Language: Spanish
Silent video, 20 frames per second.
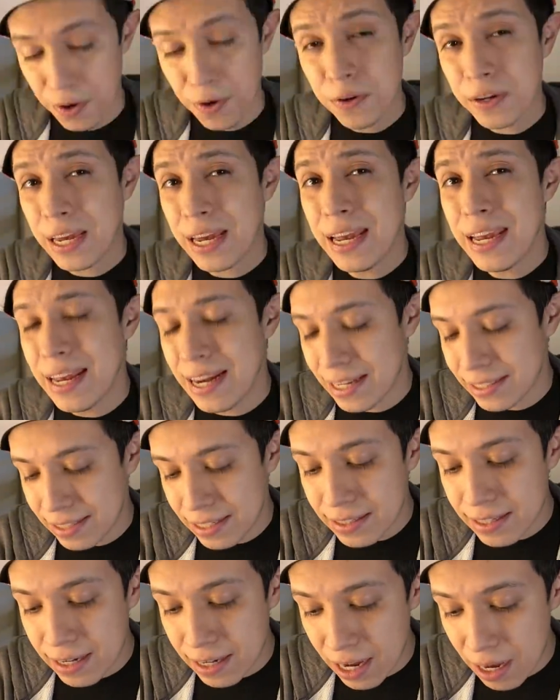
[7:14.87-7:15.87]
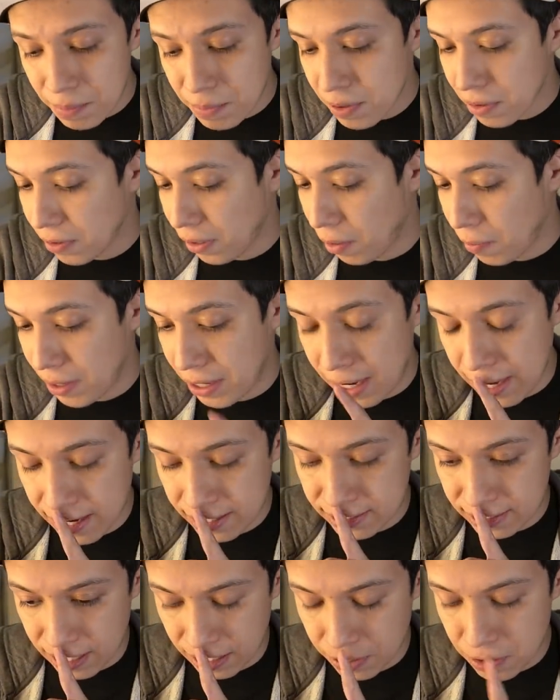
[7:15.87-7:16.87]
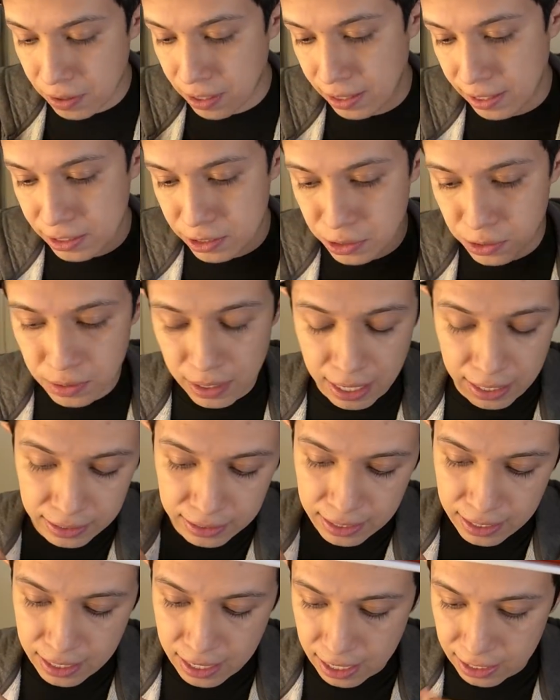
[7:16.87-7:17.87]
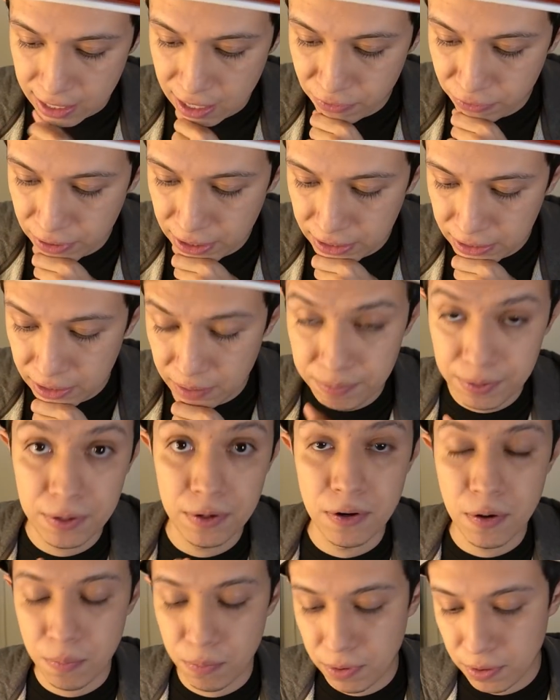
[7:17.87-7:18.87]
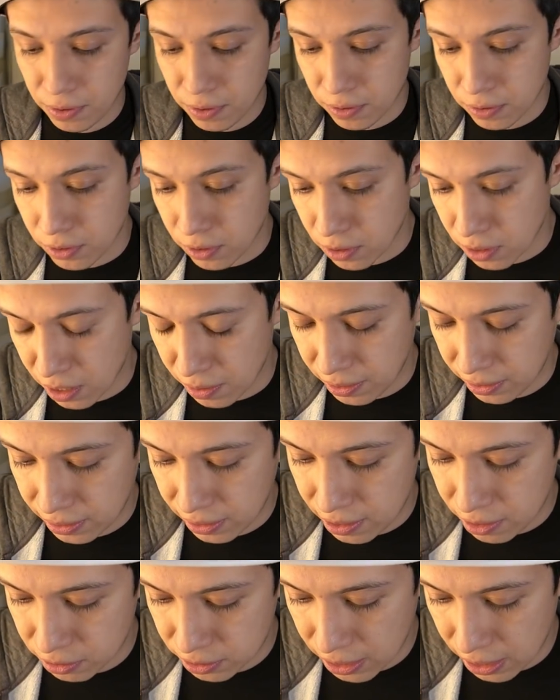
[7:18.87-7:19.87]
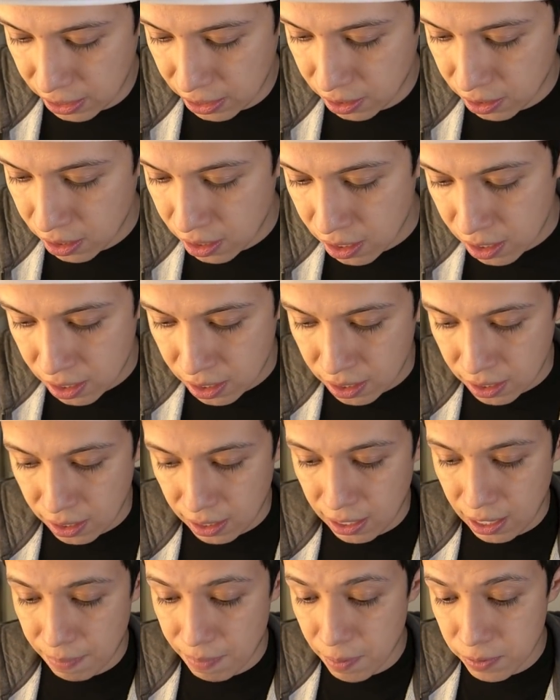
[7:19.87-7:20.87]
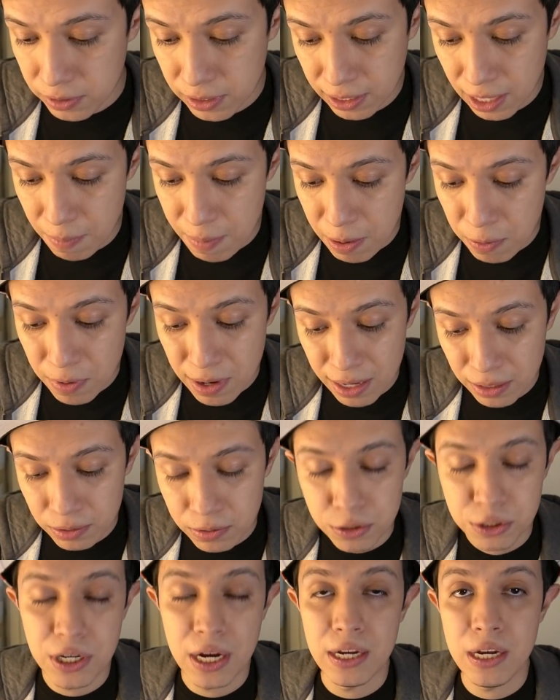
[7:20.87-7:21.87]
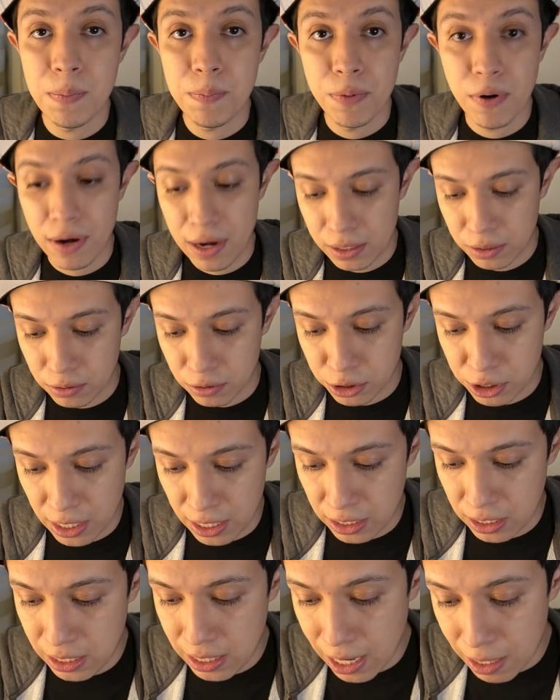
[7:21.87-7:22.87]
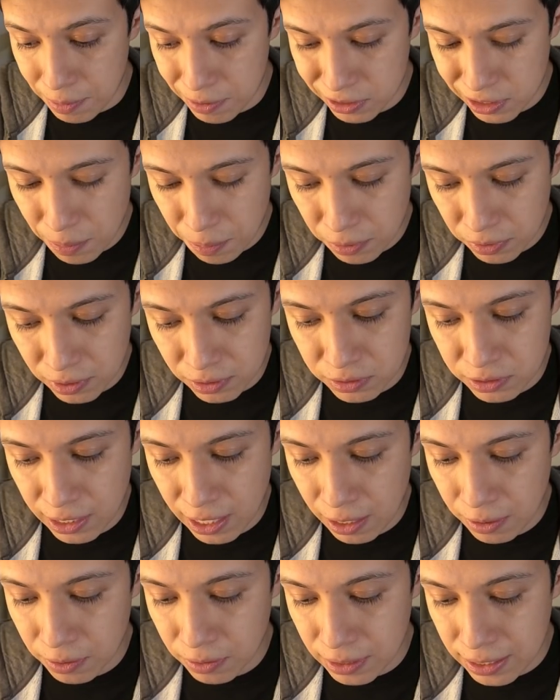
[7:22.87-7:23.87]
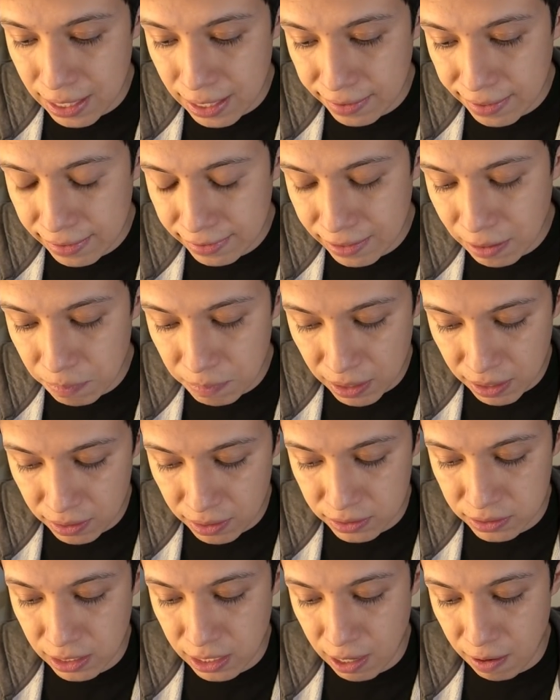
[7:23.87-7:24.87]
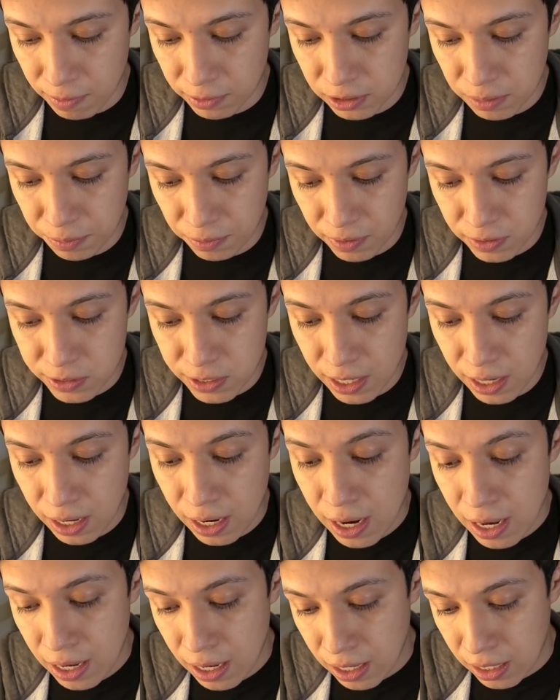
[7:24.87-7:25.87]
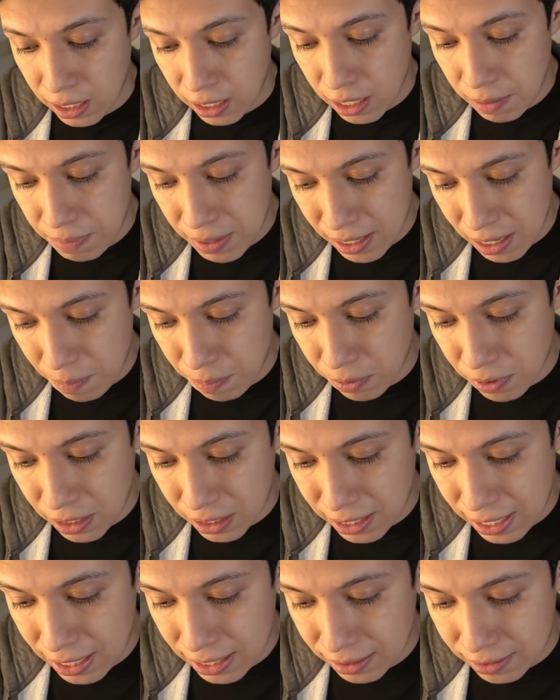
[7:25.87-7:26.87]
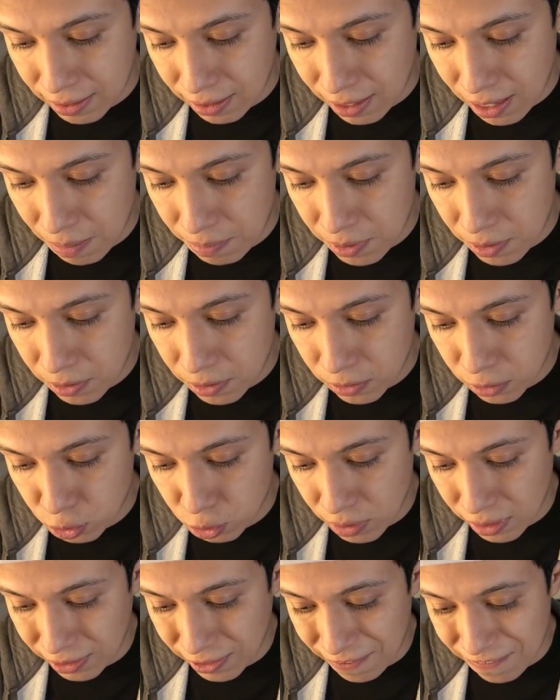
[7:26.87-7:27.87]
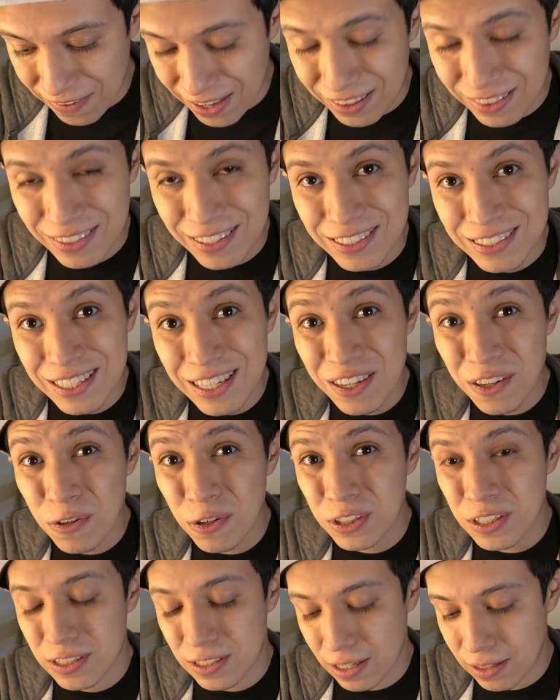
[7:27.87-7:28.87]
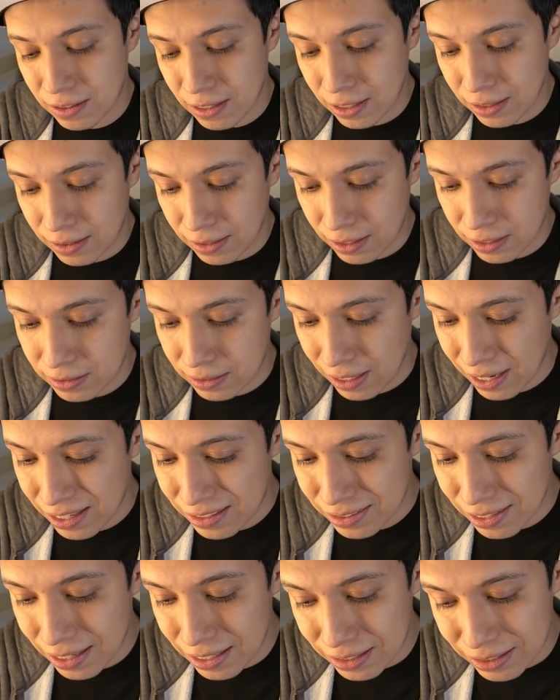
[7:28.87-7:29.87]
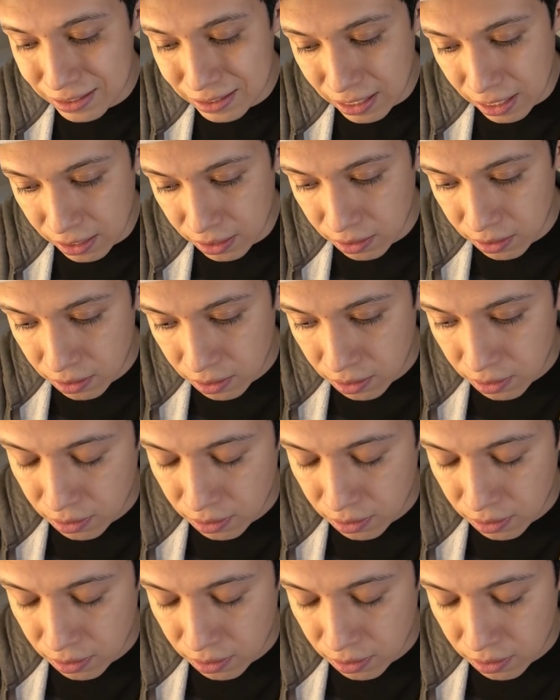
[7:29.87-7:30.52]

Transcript: Ok, en este intercambio con el buen Alex Deco, que de hecho anda aquí afuera, pero no puedo ahorita yo salir. Eh, vamos a cambiar un Landru Shiny por Landru Shiny. El mío está potenciado y el del también. Así que vamos a aprovechar y viene por aquí el intercambio con suerte. 25.63 es el 100.